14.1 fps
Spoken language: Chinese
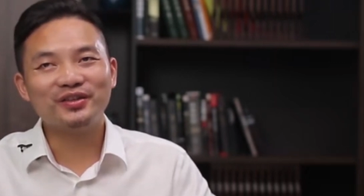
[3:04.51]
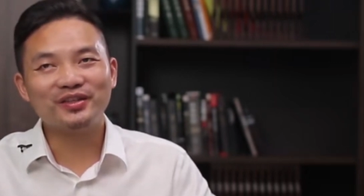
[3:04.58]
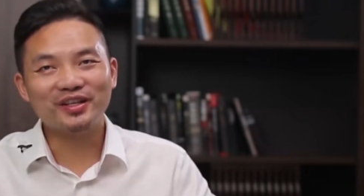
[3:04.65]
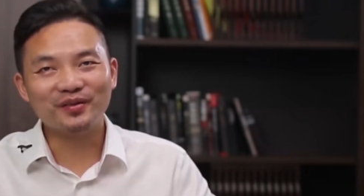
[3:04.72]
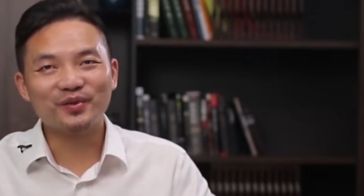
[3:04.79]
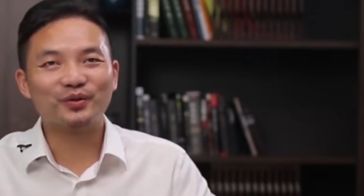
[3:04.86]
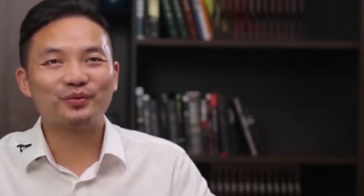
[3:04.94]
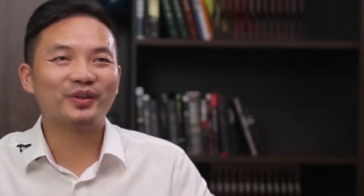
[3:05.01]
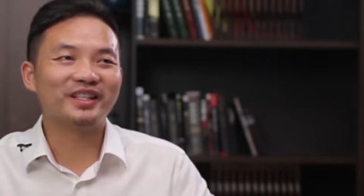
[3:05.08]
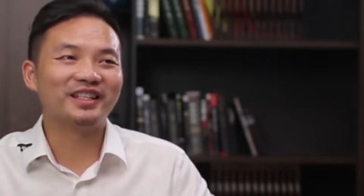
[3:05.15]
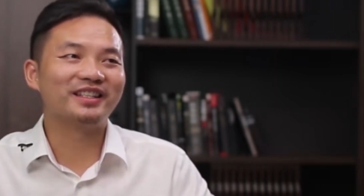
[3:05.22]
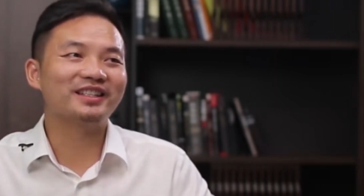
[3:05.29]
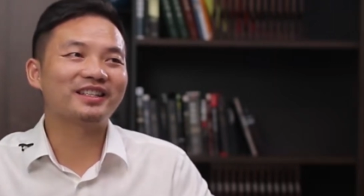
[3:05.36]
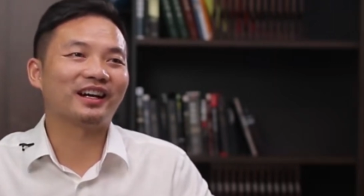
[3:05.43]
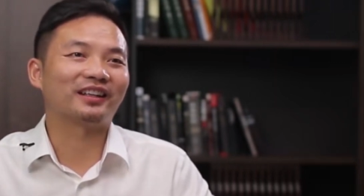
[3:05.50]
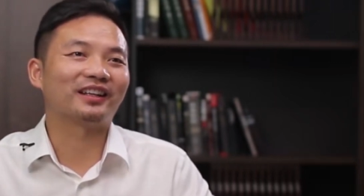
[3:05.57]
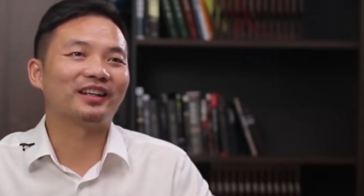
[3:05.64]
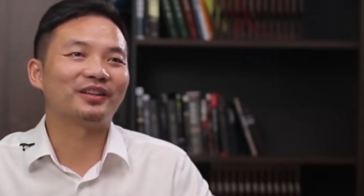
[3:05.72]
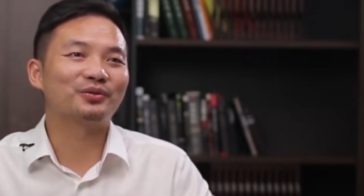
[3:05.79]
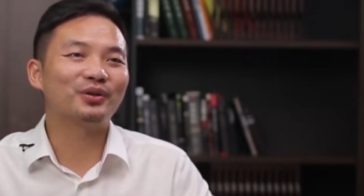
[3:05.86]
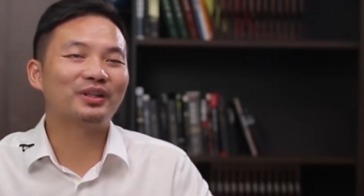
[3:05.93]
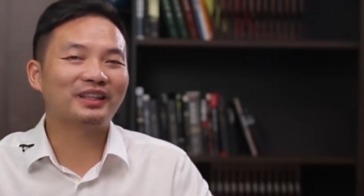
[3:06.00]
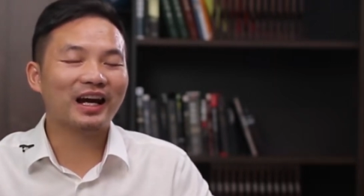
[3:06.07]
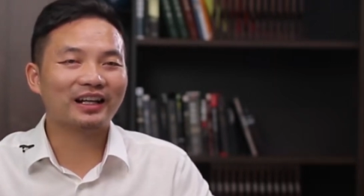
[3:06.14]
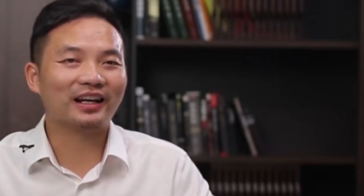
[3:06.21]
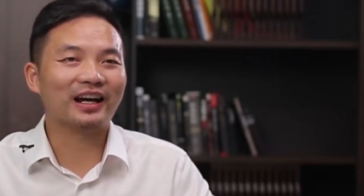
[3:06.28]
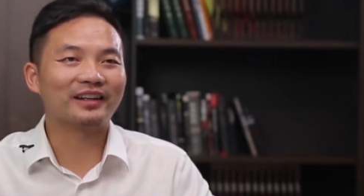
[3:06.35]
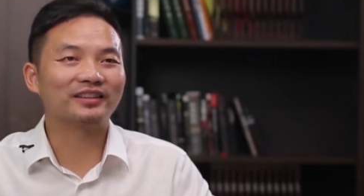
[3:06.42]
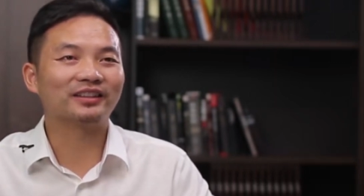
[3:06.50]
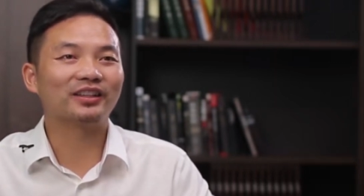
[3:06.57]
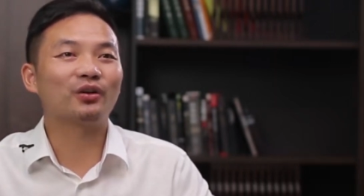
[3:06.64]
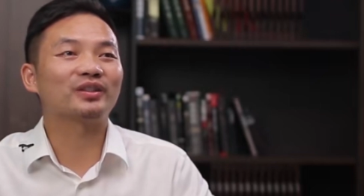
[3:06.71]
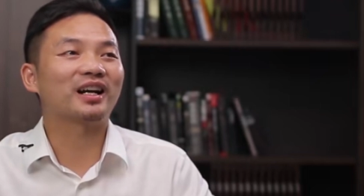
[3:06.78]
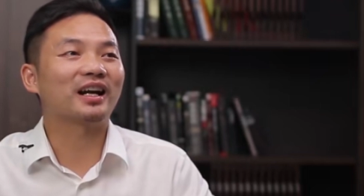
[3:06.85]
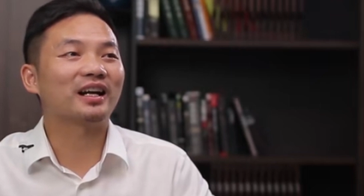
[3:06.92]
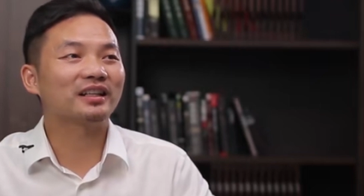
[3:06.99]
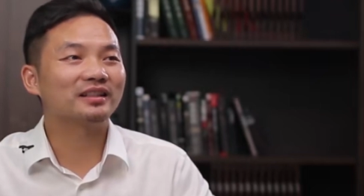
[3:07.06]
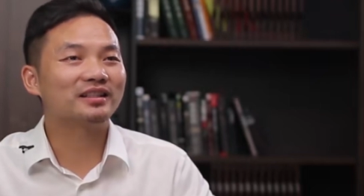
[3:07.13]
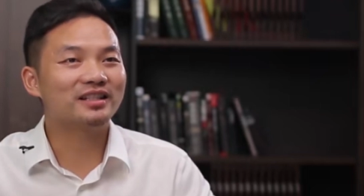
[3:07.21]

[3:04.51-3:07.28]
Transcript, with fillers: 这本书影响了最大的还是道家